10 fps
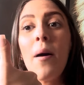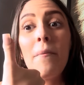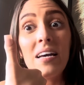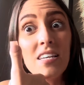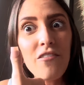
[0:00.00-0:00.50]

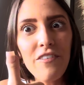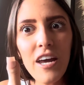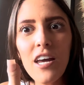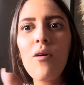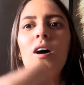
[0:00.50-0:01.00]
Mas
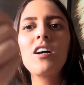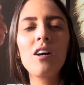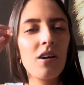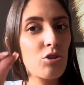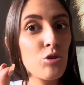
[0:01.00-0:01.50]
enfim, eu,
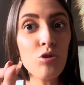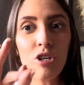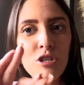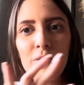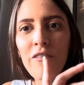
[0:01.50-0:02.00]
eh, tudo
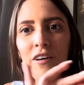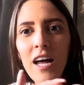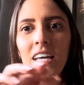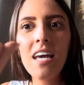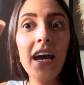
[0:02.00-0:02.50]
isso pra
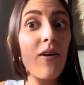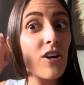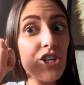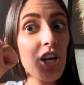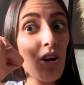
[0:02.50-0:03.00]
falar que eu
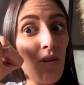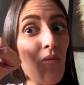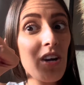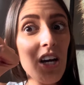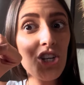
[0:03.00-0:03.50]
achei que eu
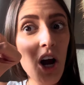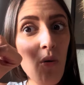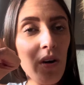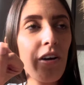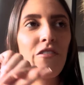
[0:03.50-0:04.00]
não ia achar
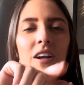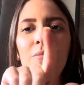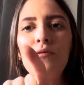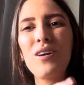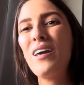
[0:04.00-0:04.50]
unha. Eu falei
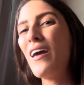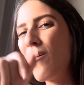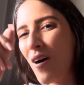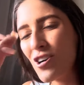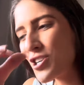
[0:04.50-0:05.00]
pro Gui,
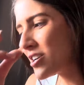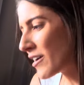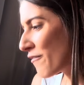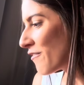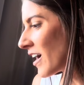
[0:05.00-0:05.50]
eu acho que
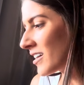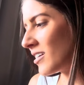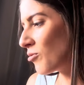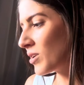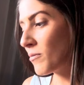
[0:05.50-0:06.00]
não vai
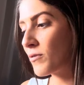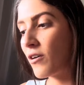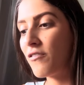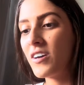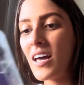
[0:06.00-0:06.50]
ter unha, porque
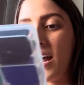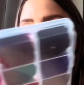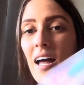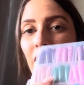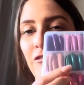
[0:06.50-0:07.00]
eu vi que
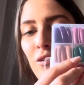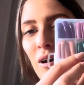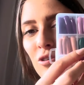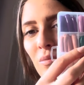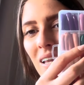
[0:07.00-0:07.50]
é, é
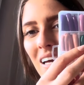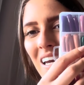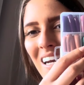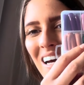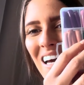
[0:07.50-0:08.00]
formato
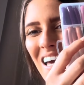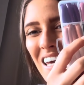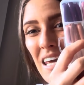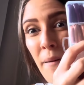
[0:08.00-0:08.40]
bailarina e é